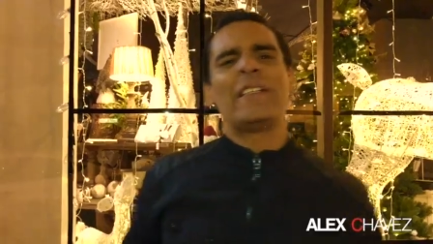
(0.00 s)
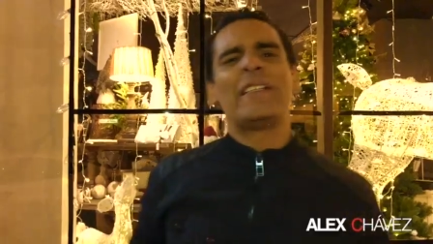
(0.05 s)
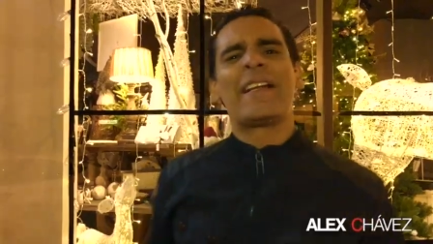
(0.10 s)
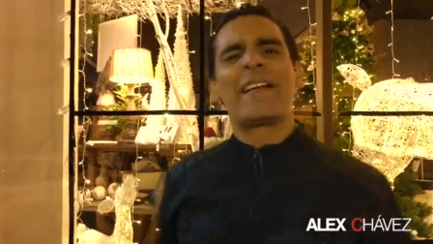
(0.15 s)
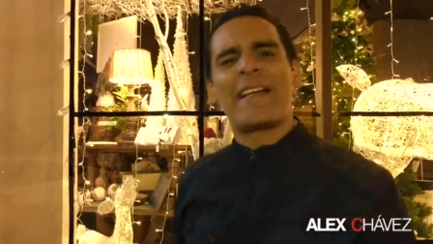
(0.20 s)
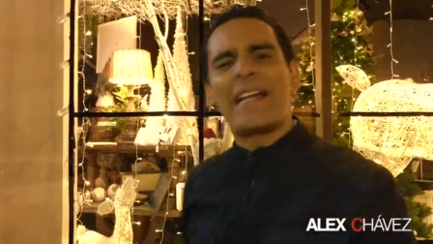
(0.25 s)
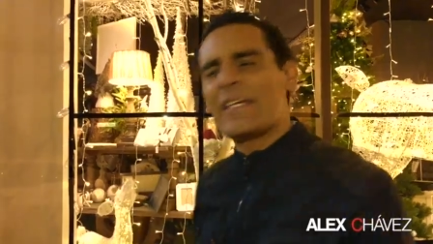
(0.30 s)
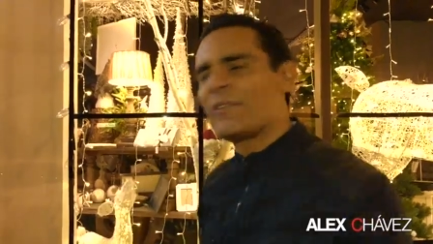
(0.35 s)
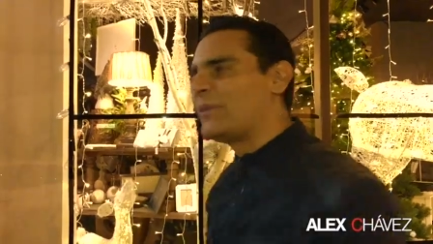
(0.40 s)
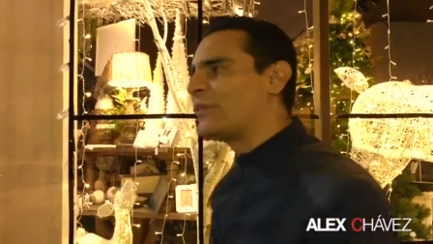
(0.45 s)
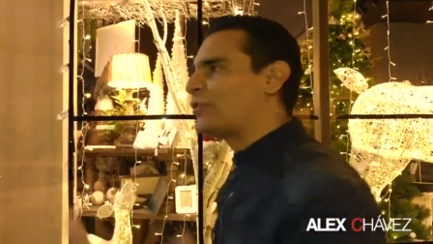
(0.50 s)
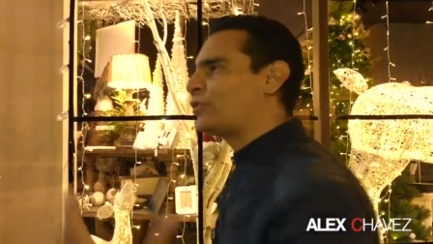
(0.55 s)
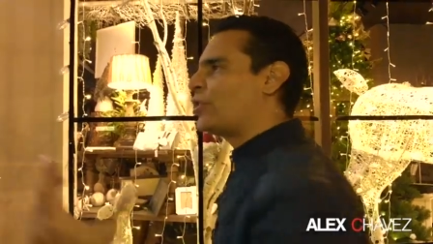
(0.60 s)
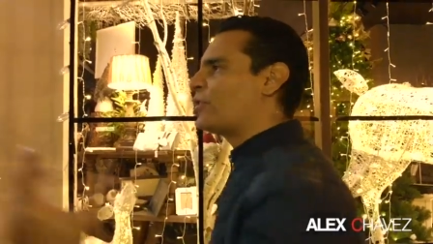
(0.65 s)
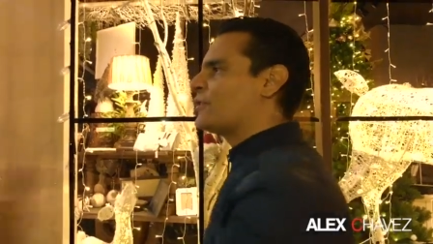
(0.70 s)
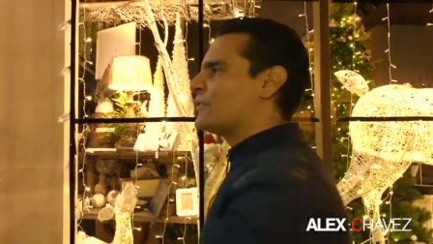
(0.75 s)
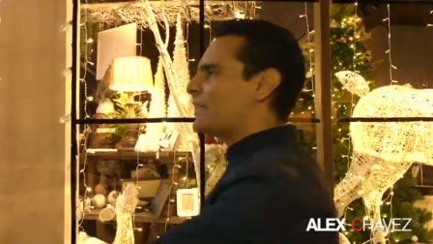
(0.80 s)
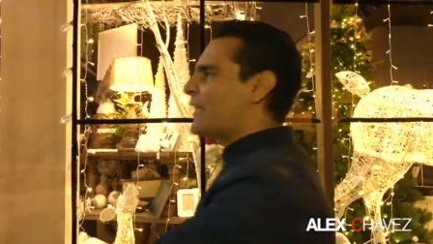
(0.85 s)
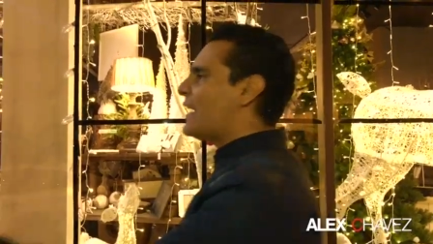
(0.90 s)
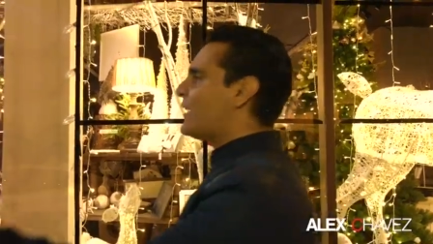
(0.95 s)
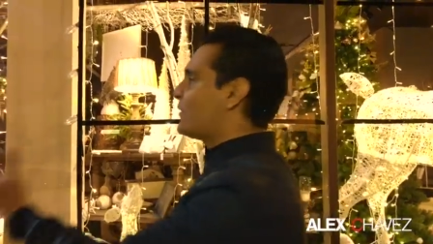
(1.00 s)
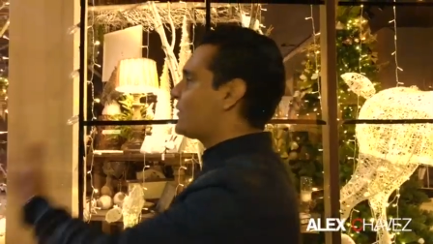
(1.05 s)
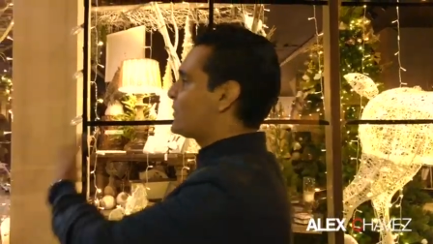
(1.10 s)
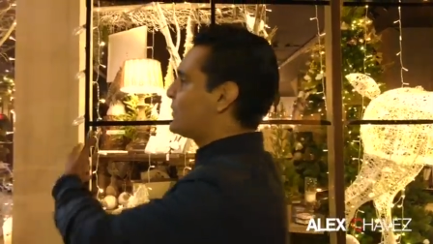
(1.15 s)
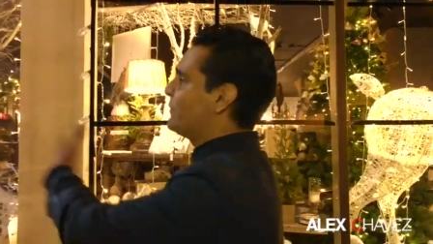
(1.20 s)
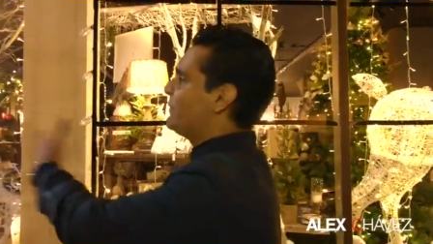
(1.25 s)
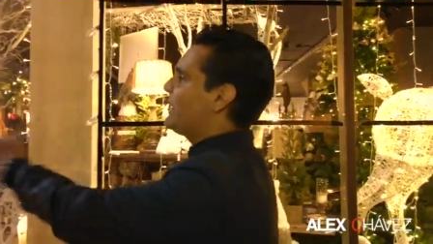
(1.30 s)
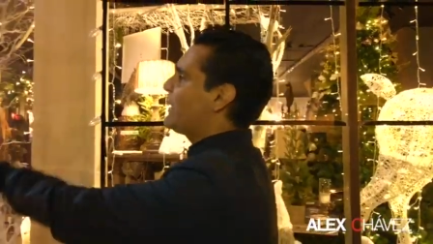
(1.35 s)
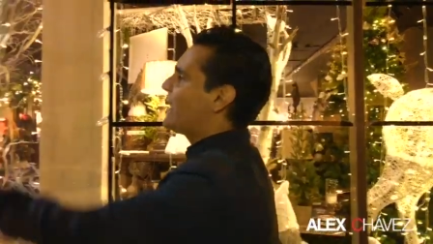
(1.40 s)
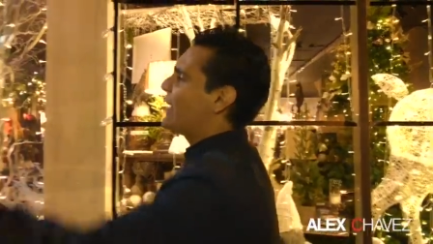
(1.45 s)
en el radio, en todos
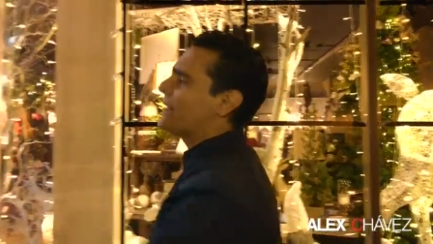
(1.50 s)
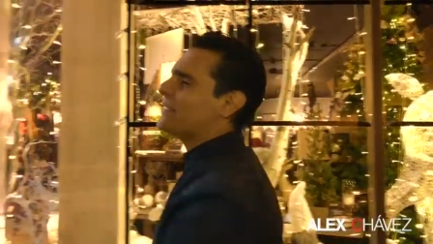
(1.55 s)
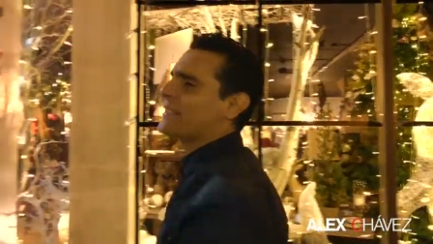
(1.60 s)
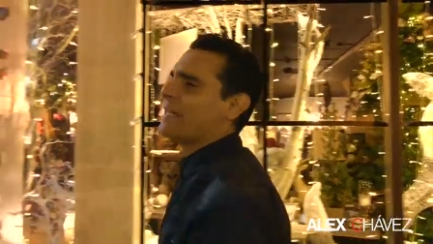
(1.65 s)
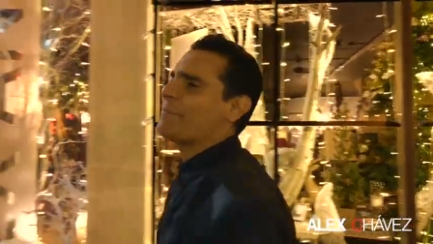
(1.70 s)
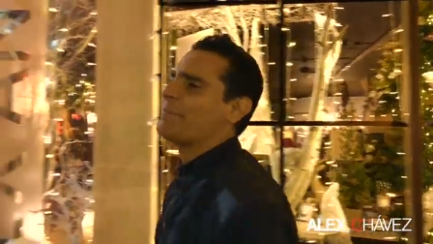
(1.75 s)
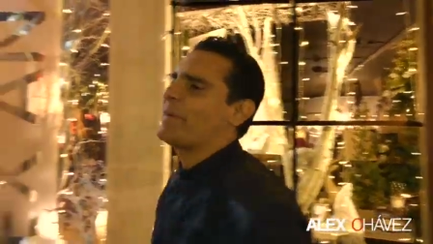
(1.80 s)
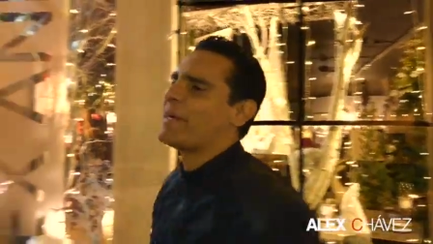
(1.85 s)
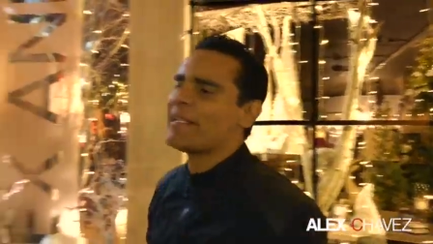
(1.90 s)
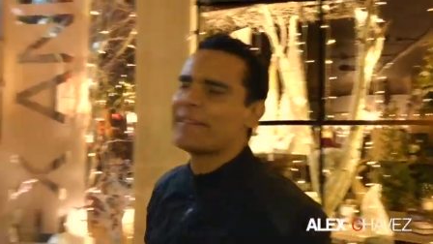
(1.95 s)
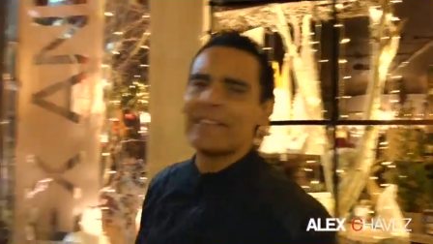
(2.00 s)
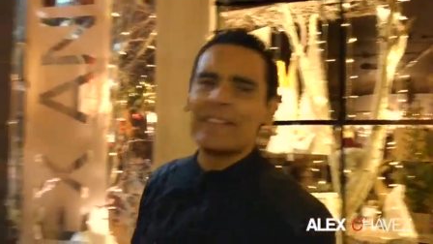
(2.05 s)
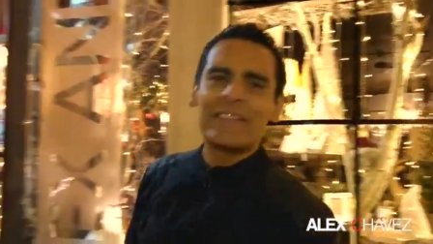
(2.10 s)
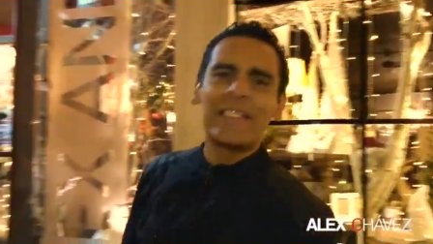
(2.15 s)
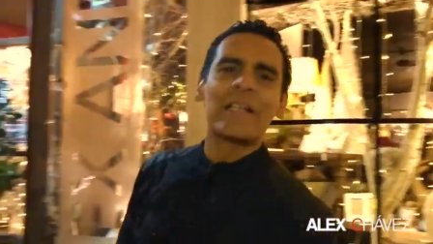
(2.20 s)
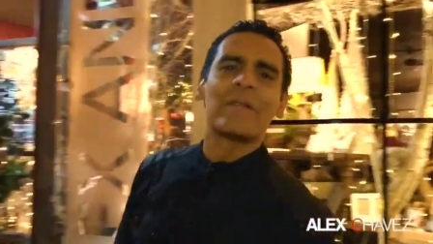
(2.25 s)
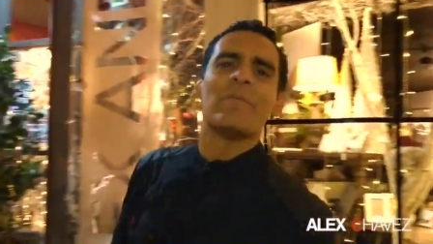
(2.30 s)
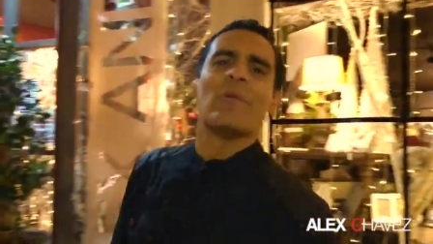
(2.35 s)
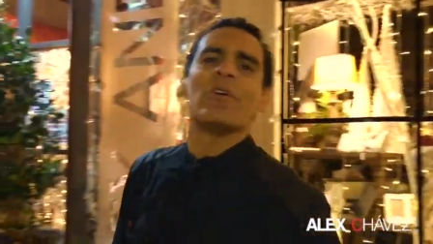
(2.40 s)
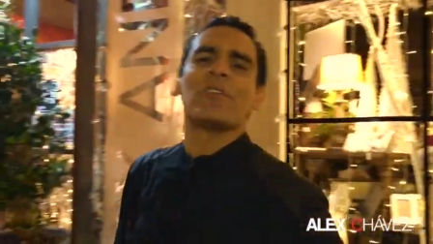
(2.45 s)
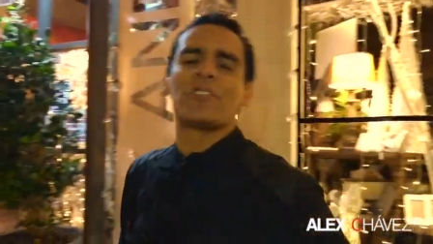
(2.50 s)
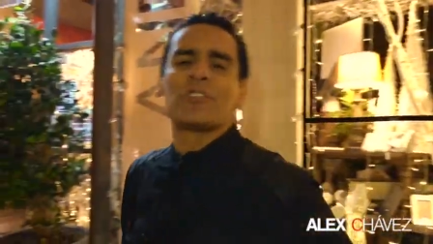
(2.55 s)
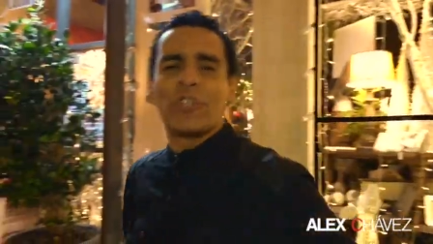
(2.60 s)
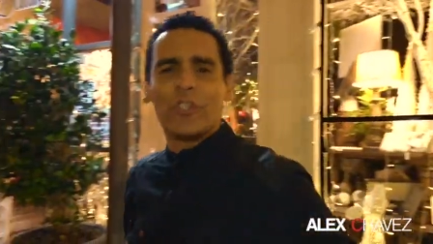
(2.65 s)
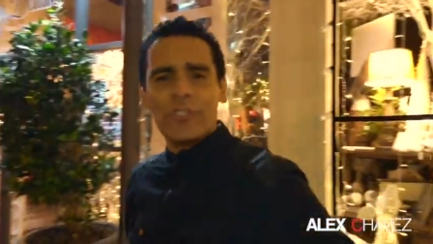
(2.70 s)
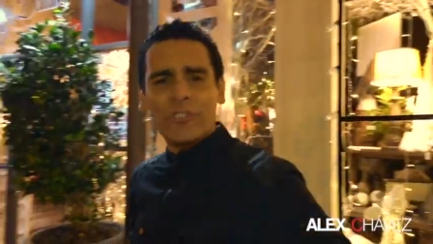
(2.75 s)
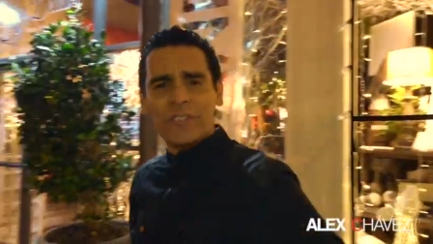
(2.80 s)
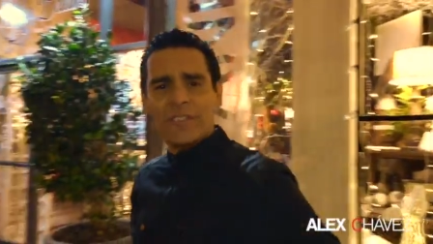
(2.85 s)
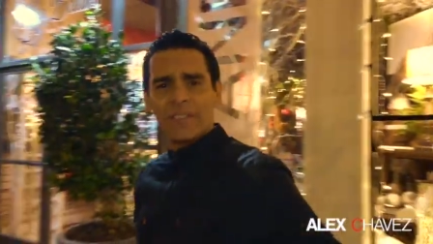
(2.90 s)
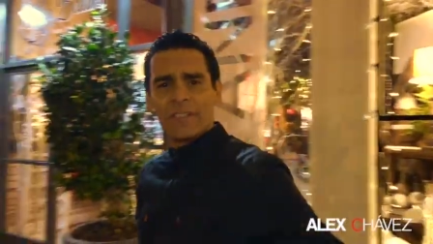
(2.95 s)
lados. Mira, escaparates
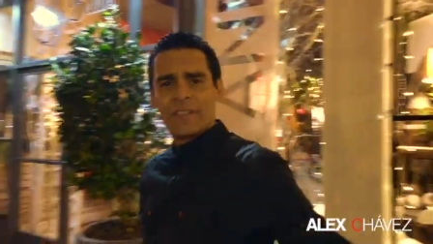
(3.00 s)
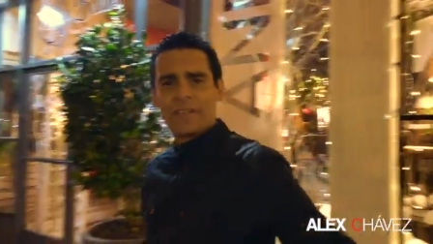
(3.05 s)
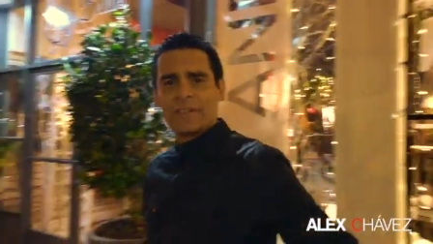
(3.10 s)
hermosos